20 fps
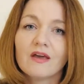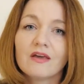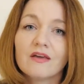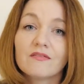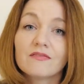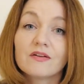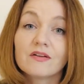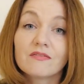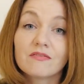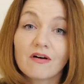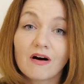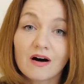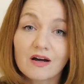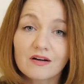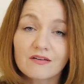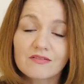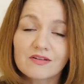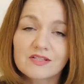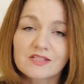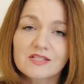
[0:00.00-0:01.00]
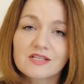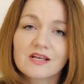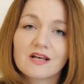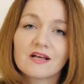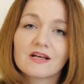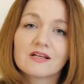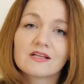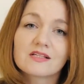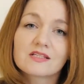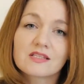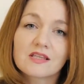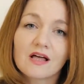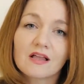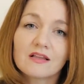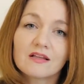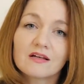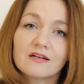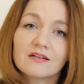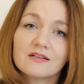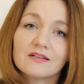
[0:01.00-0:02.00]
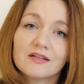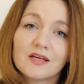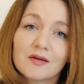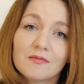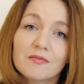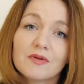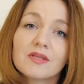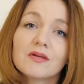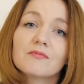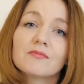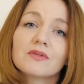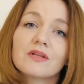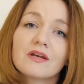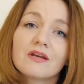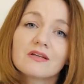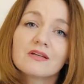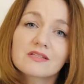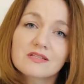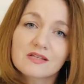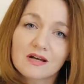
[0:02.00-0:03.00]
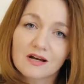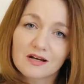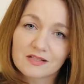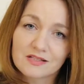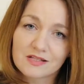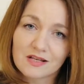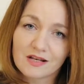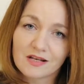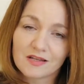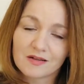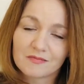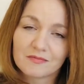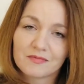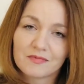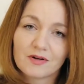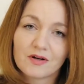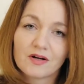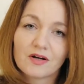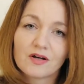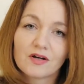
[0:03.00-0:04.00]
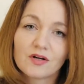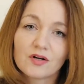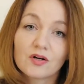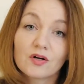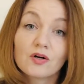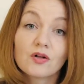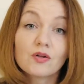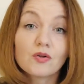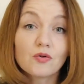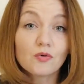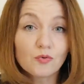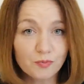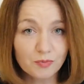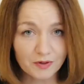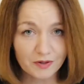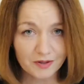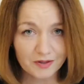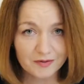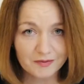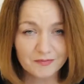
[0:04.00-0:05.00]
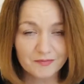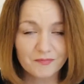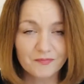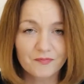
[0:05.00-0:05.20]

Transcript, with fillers: И Вилваровец стало именем нарицательным – глупый.